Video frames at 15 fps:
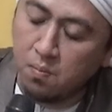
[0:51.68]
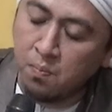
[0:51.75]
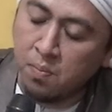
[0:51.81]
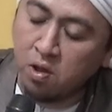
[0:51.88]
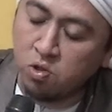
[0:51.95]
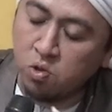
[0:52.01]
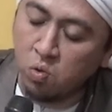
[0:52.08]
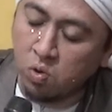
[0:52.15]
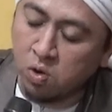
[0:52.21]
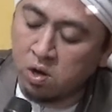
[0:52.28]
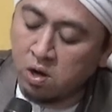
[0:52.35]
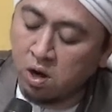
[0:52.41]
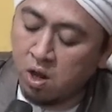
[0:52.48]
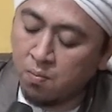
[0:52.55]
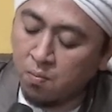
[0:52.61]
Masuk ke
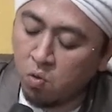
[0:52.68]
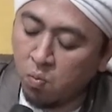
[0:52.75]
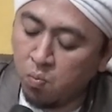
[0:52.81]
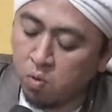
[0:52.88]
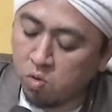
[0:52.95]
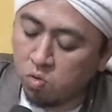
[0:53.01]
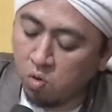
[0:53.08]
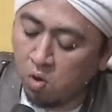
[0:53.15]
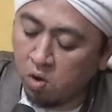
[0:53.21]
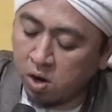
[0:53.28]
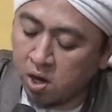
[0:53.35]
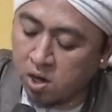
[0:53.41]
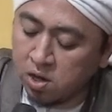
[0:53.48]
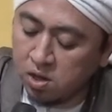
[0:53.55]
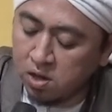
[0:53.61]
dalam kubur
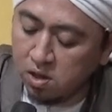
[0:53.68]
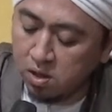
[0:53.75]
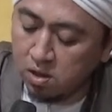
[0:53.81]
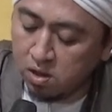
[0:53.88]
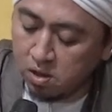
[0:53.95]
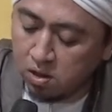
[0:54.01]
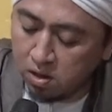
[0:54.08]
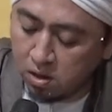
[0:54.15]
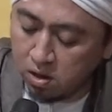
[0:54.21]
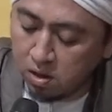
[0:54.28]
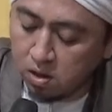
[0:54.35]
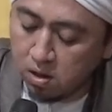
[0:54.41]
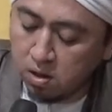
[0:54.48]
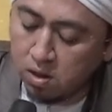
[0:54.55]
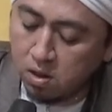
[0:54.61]
seorang di diri.